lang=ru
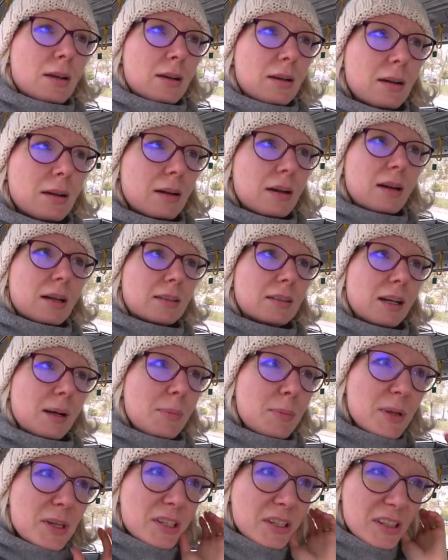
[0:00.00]
э,
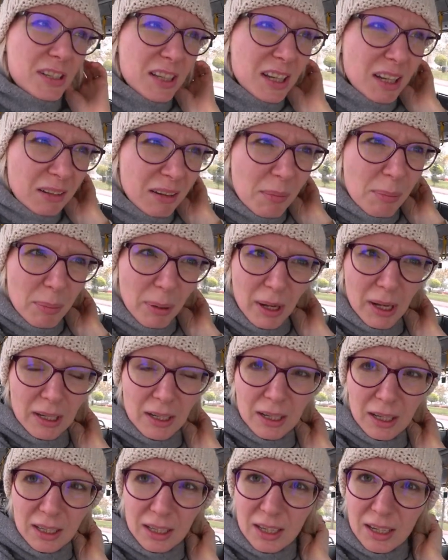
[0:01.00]
тропического
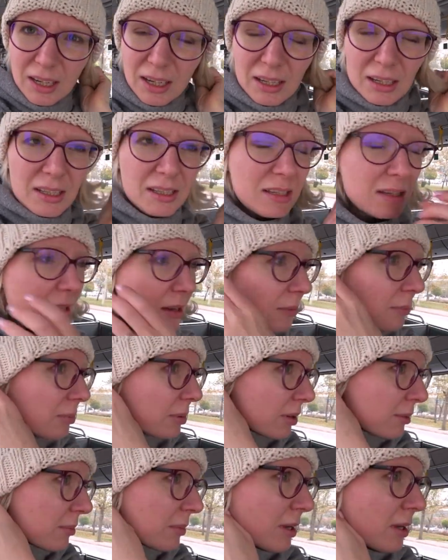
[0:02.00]
парка ехать
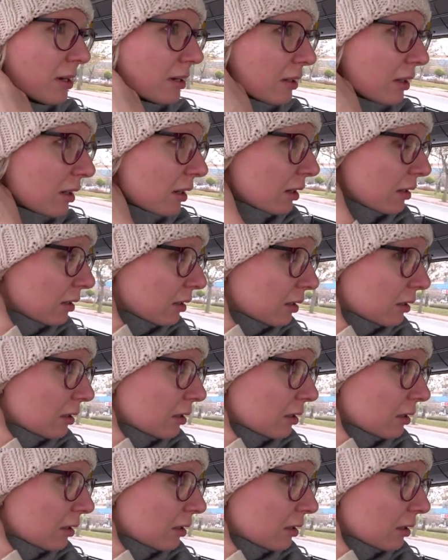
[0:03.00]
примерно